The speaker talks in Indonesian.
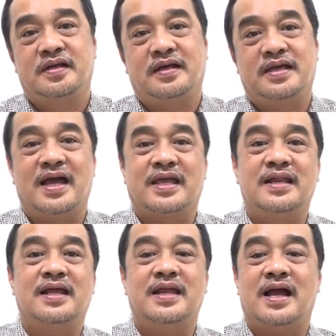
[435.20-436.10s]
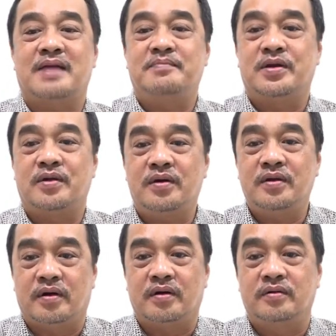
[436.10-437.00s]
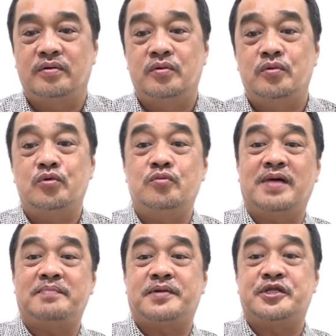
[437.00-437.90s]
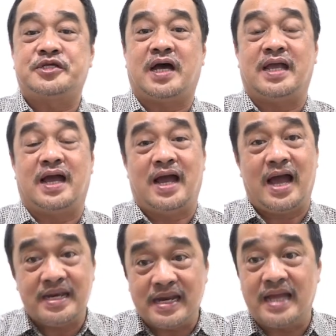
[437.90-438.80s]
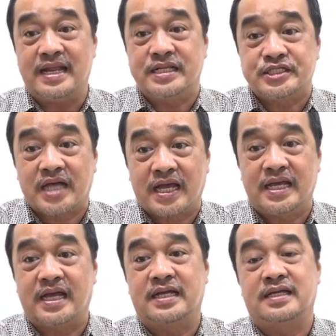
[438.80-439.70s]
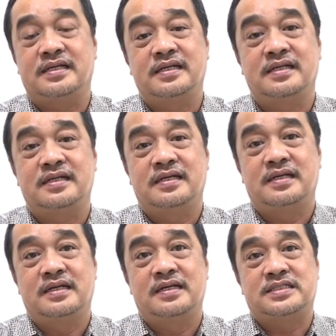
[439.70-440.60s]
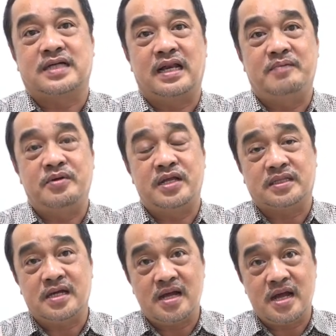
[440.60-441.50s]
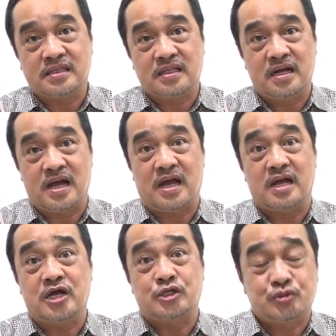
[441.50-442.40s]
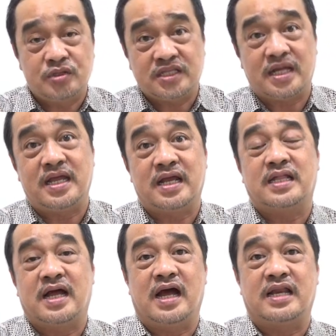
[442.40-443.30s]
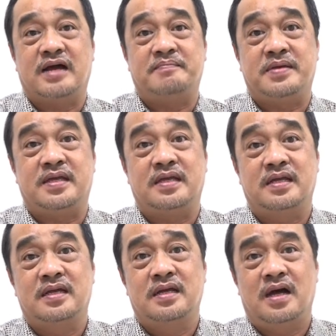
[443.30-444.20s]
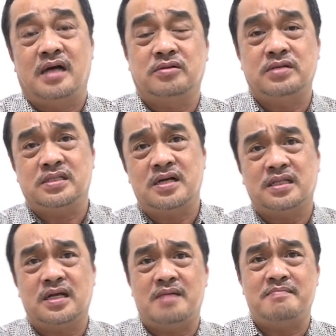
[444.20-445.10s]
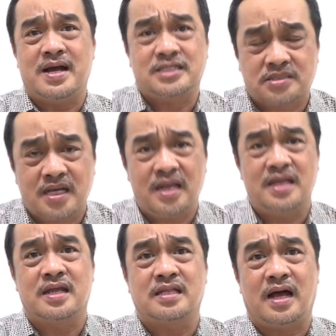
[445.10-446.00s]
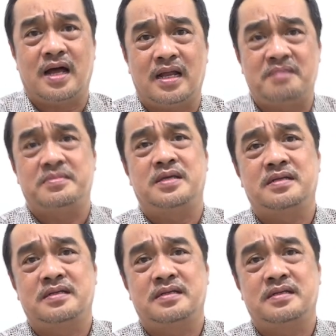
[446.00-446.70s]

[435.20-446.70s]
Keyakinan yang akan menolong umat percaya Anda dan saya. Sekalipun di tengah-tengah kesulitan yang kita hadapi atau di tengah-tengah masalah yang kita alami.